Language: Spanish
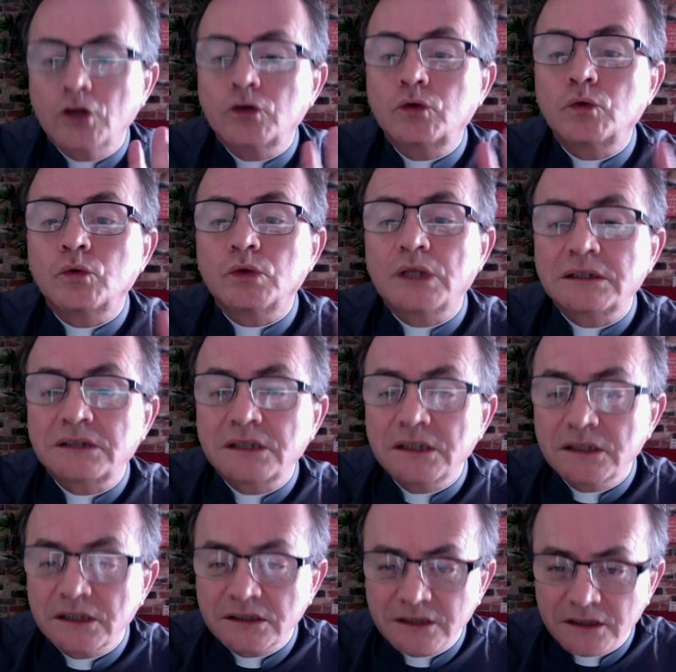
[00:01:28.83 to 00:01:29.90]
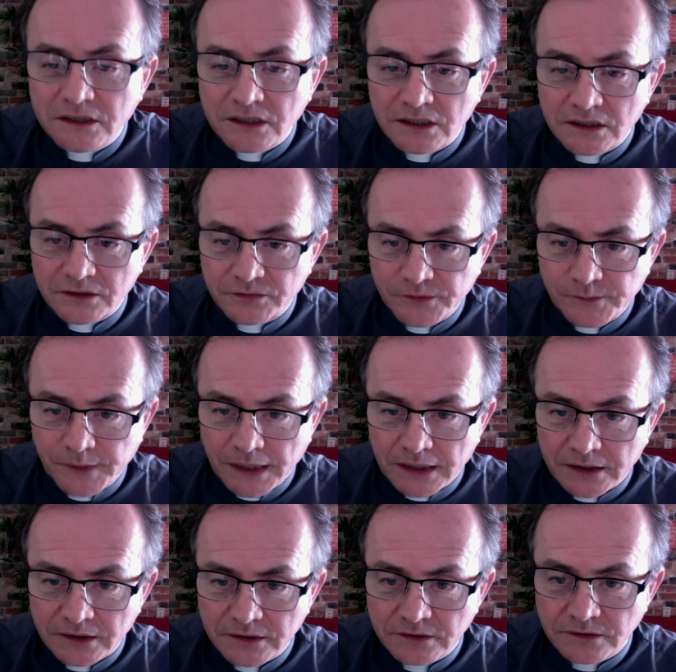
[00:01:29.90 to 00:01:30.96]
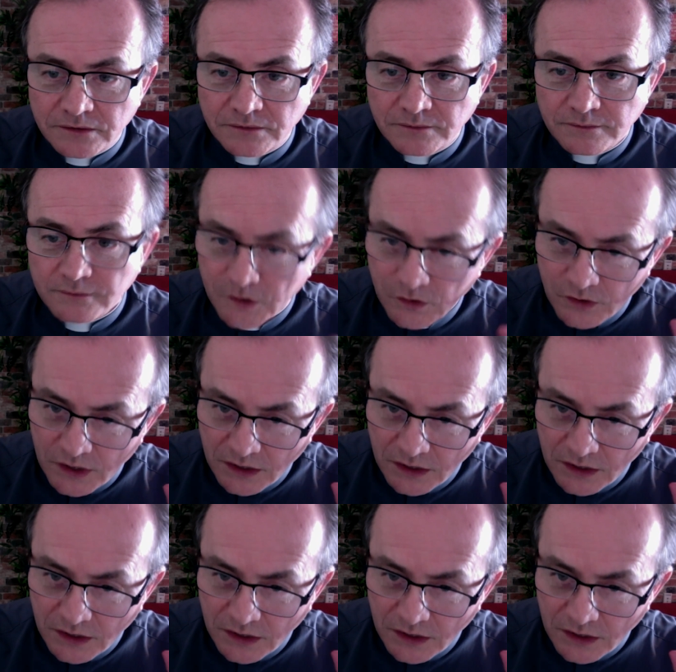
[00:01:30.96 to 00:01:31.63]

Tú decides si quieres fumar, ¿ok?